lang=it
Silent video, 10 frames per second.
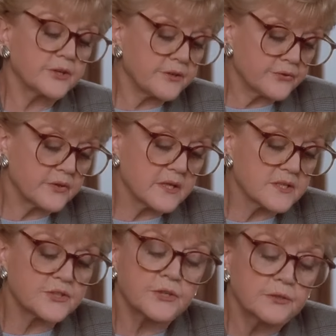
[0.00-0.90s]

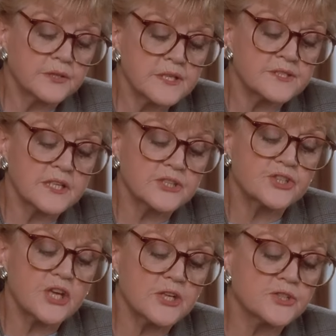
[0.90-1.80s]
rioffese il nudista
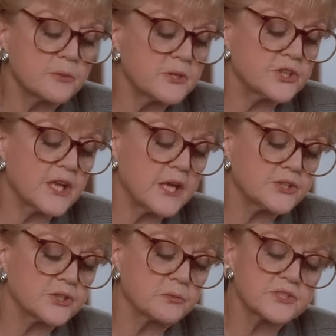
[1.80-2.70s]
Giacci
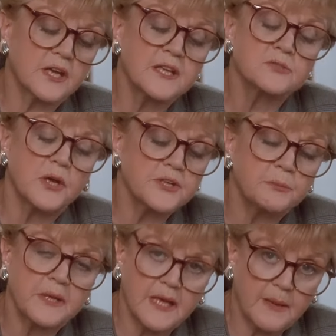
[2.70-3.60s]
Bisacci Luisa che ci vuole
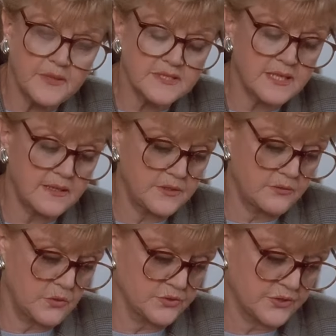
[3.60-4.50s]
premere il seno
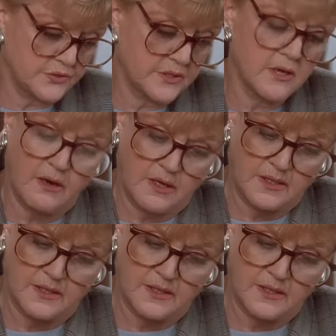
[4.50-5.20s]
contro la